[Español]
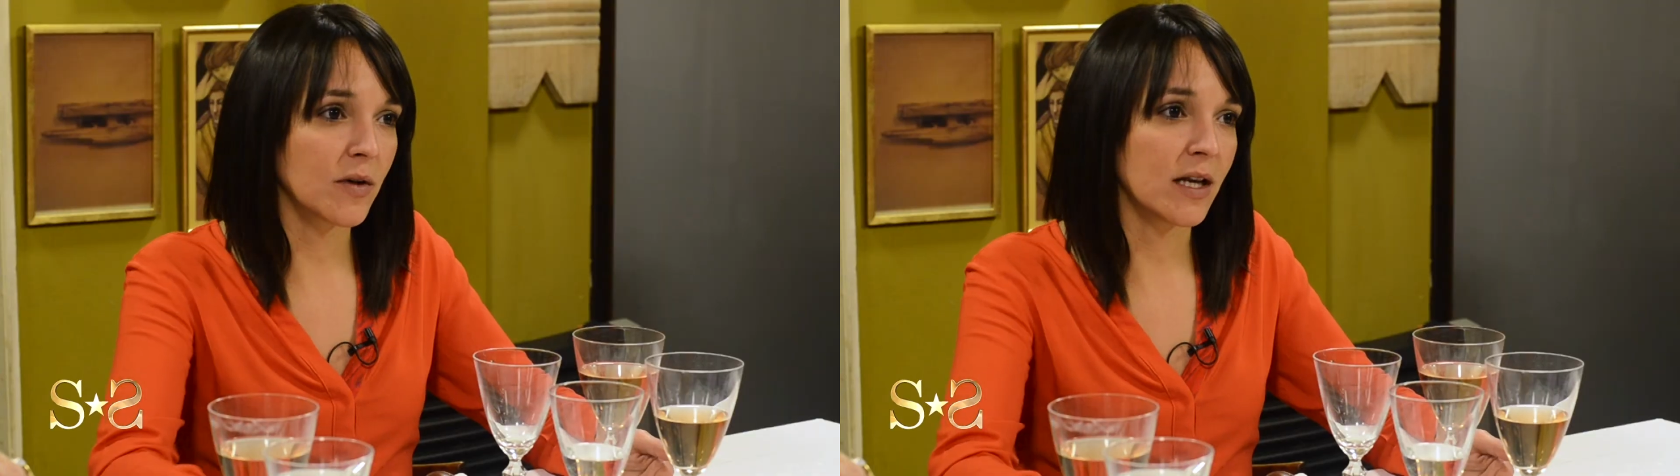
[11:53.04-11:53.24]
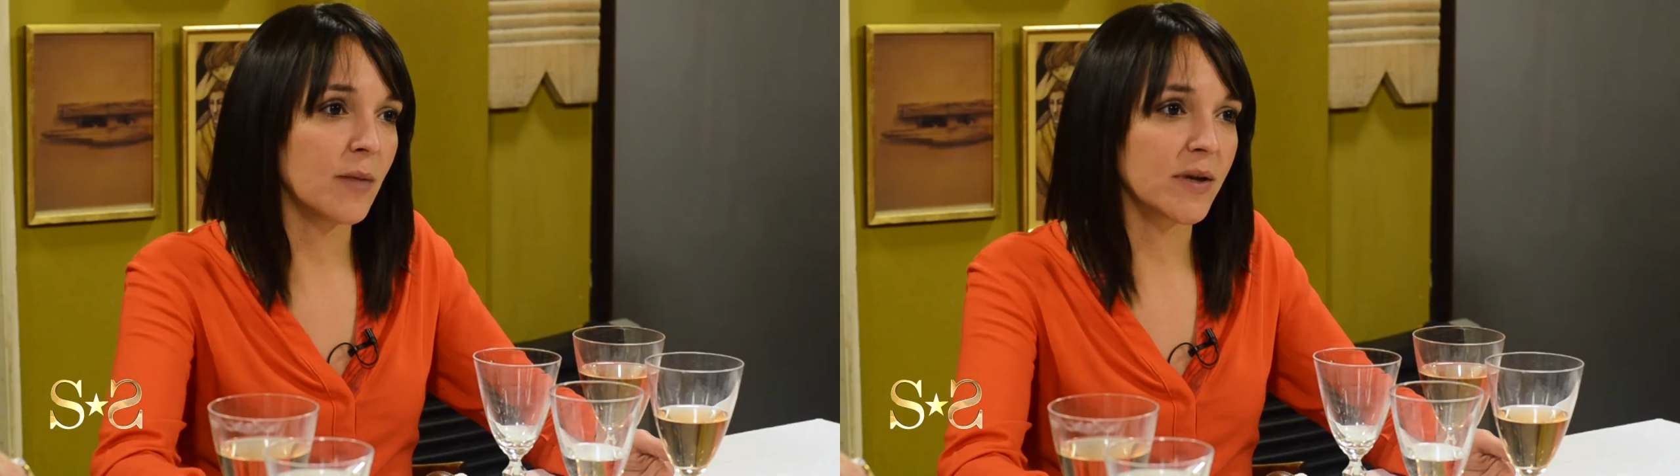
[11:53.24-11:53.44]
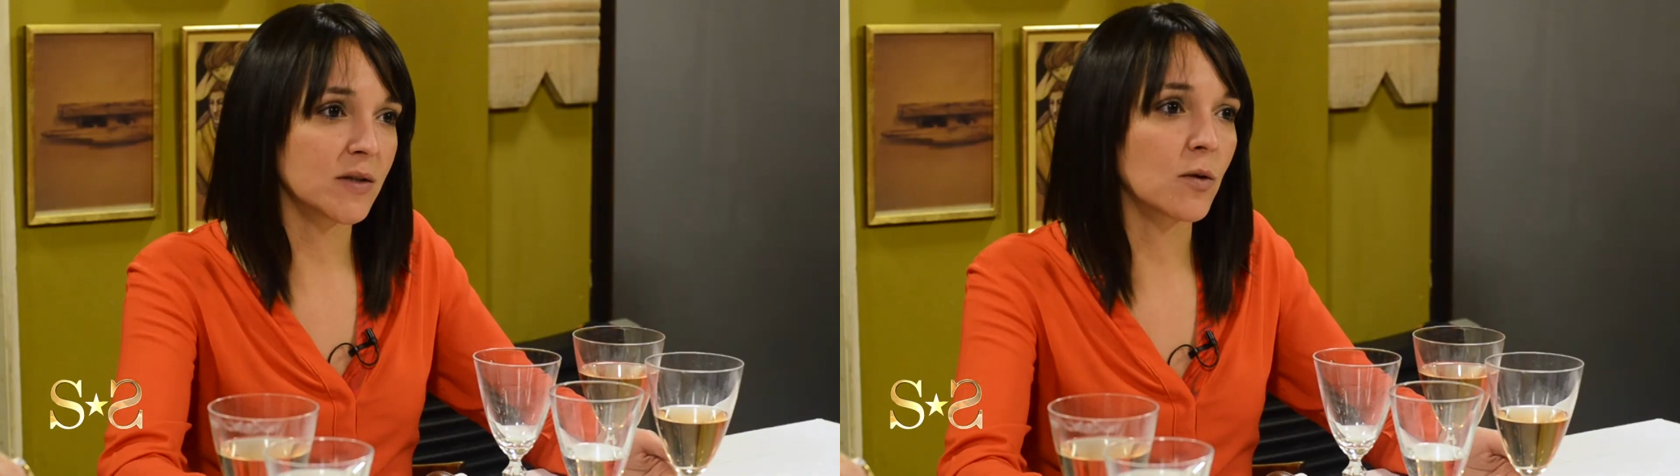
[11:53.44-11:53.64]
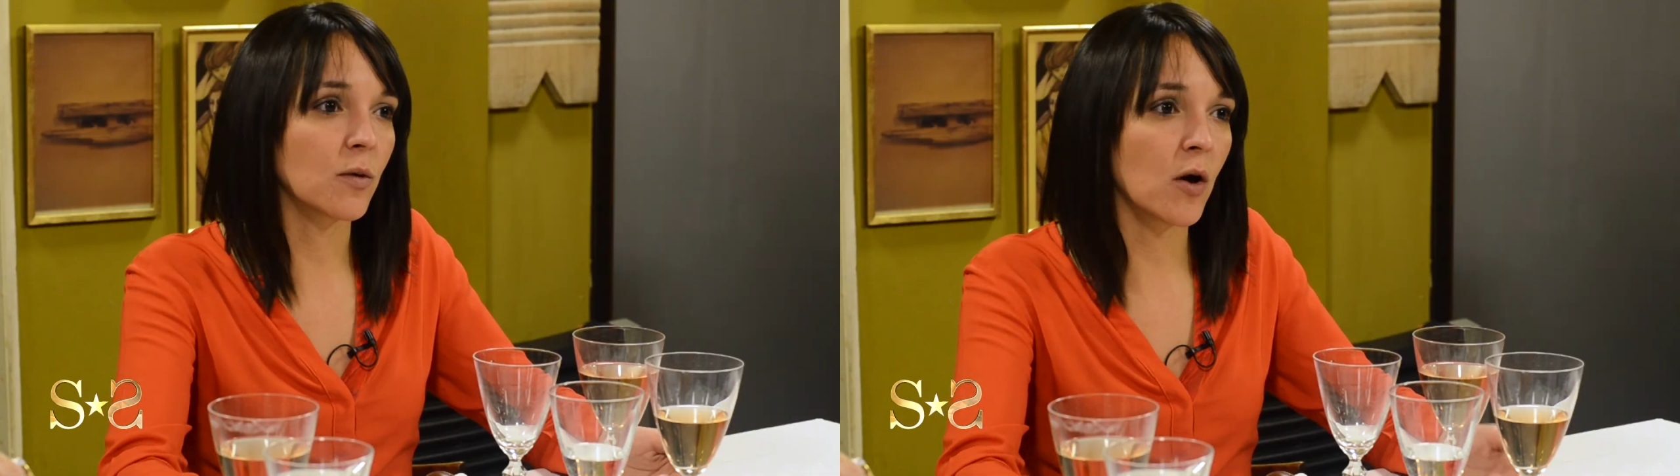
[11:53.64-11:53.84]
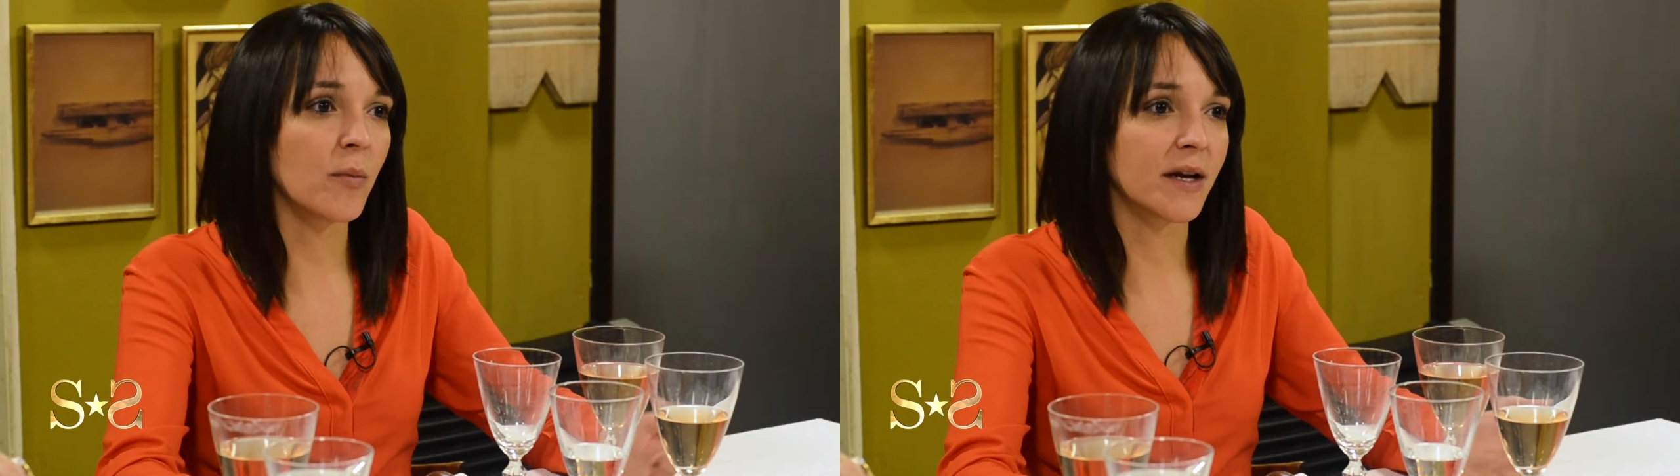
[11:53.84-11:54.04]
el espacio de
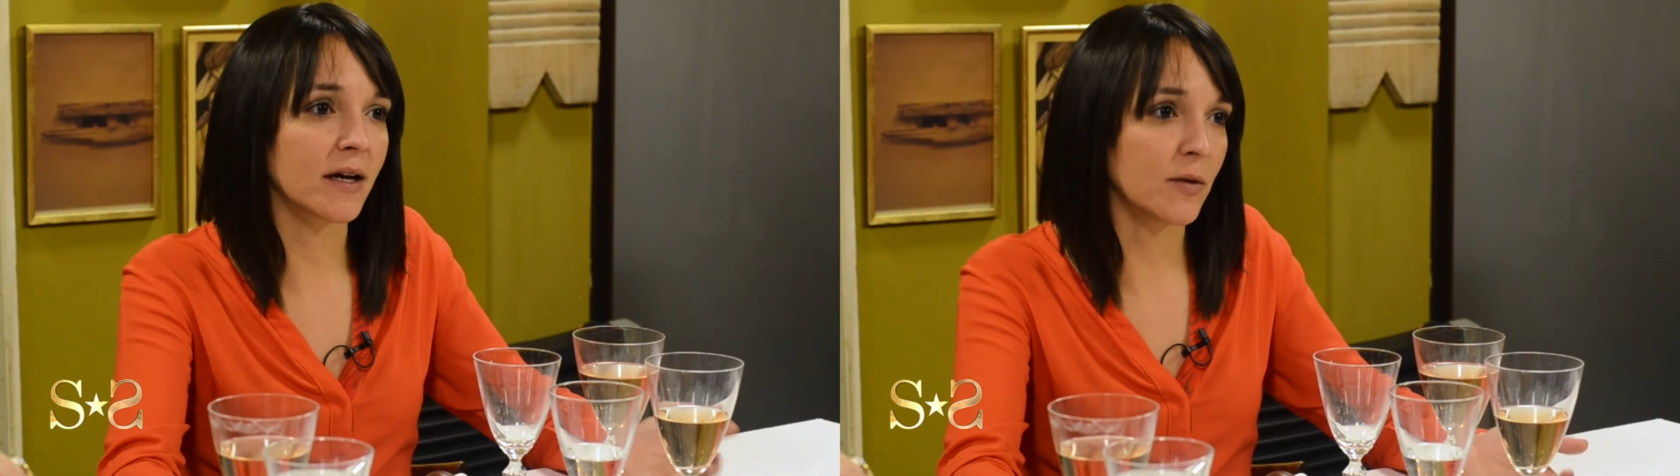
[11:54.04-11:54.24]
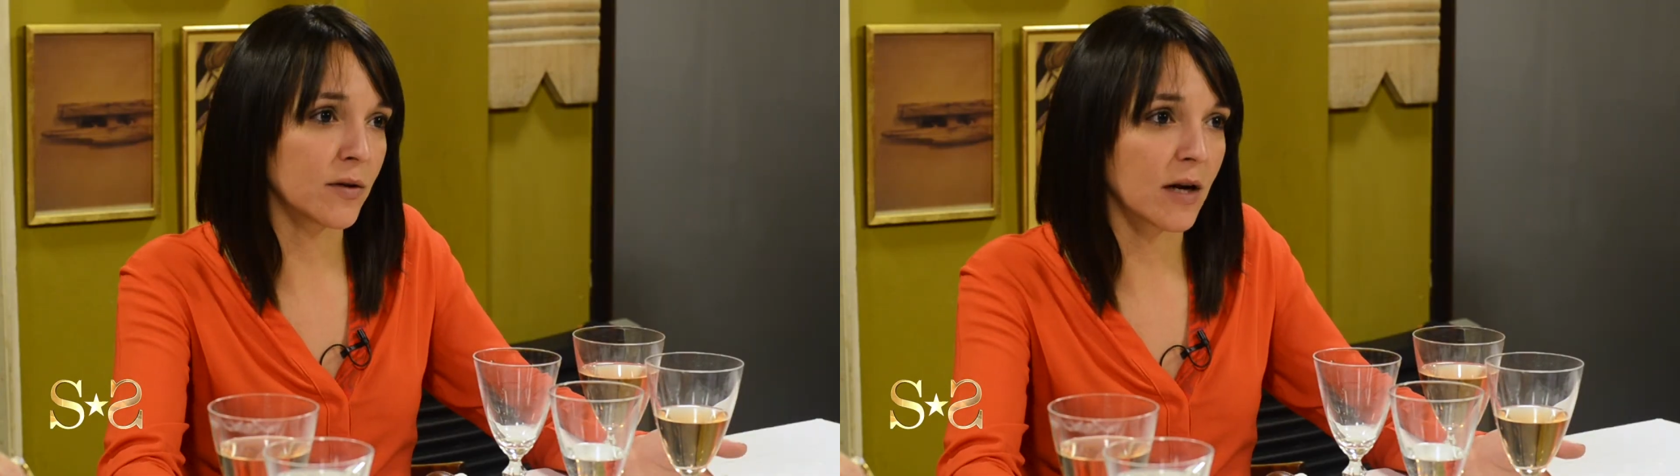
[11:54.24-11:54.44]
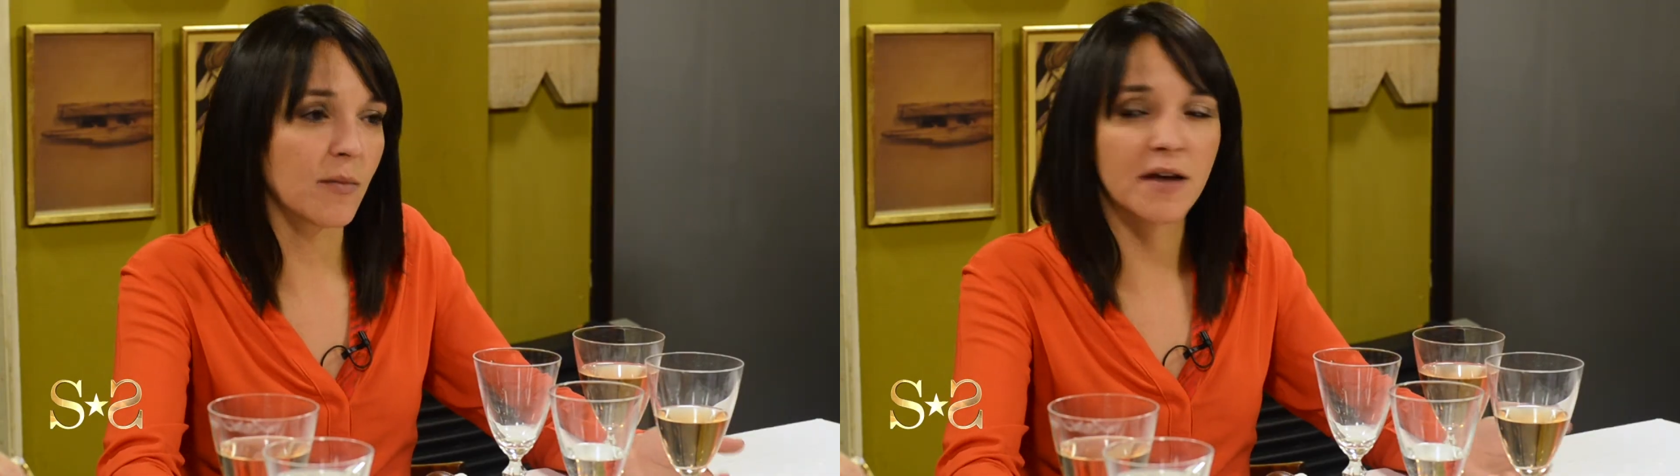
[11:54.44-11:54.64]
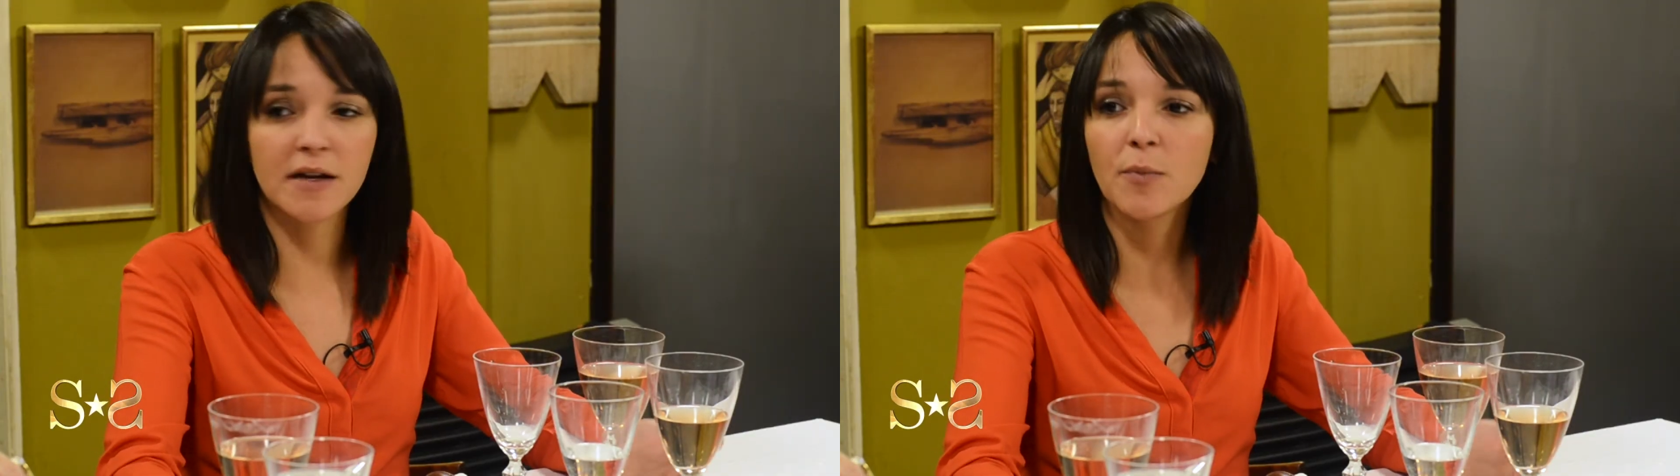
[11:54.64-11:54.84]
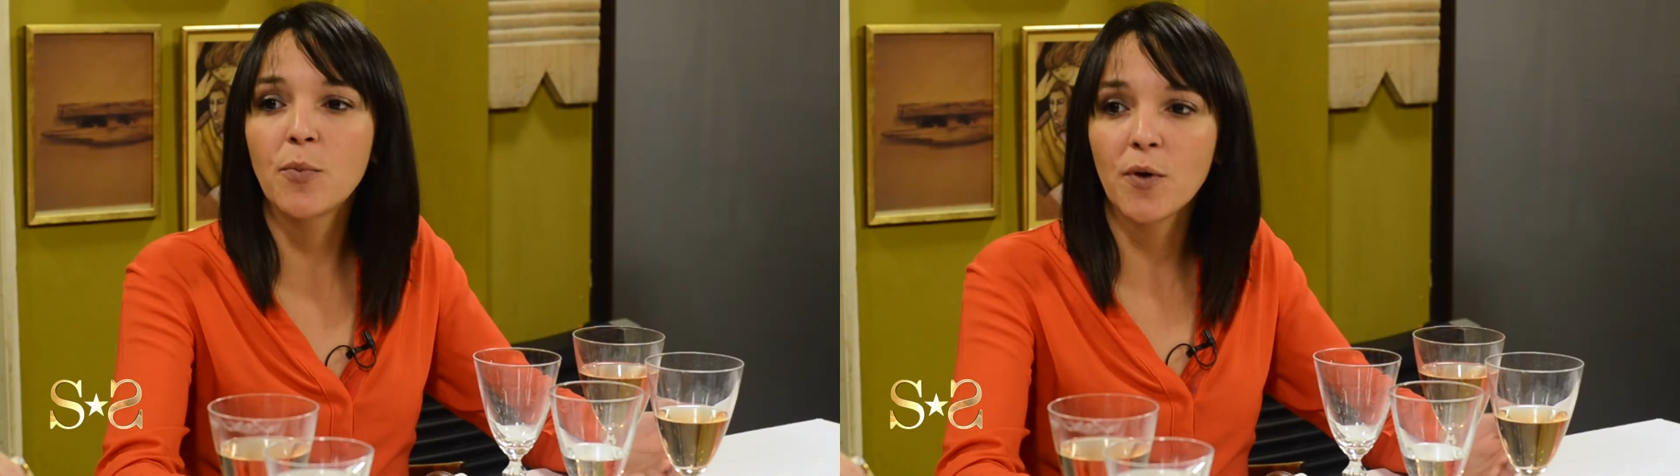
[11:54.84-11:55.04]
cuidado para que nuestras
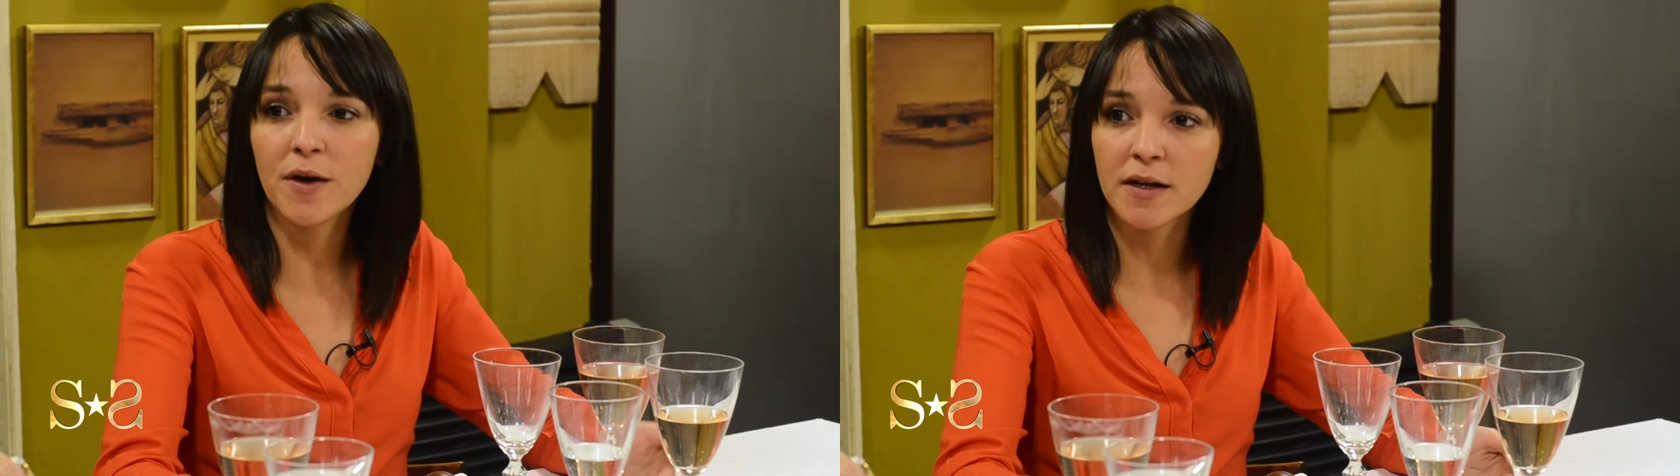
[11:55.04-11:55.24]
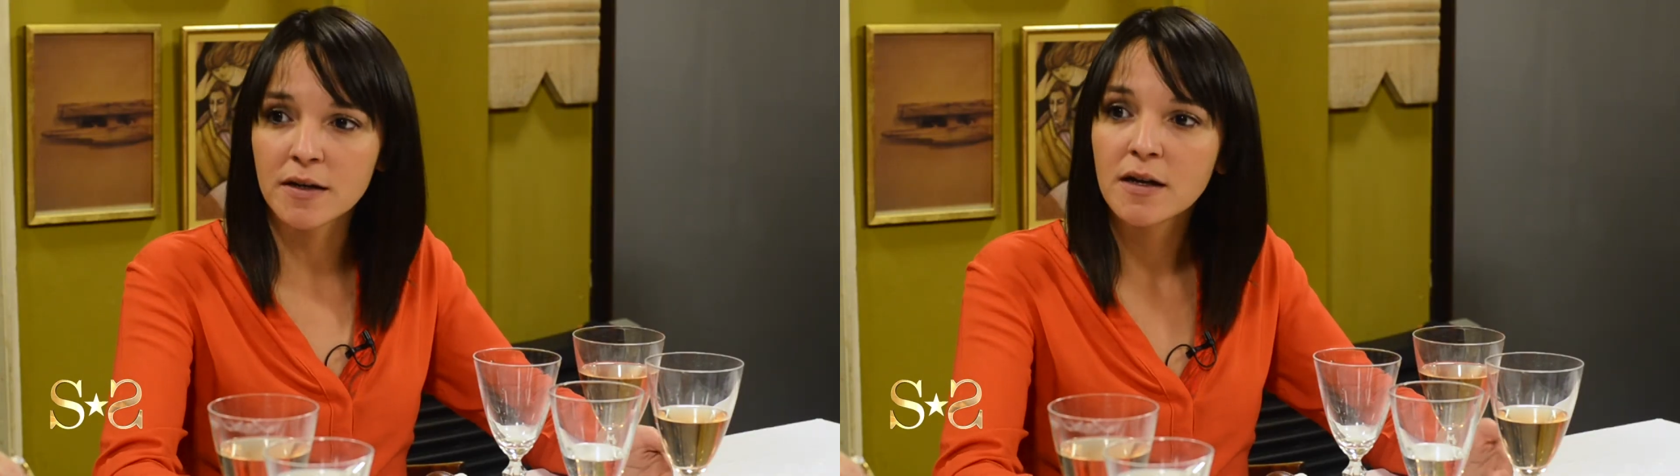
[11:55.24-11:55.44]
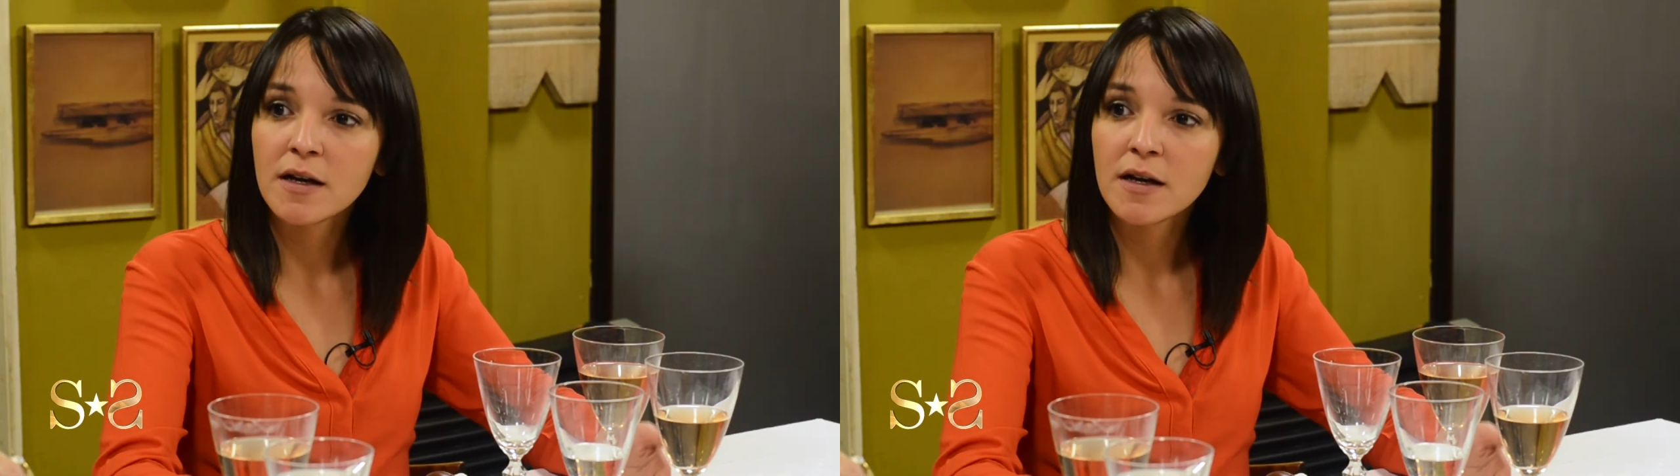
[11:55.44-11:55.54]
madres puedan,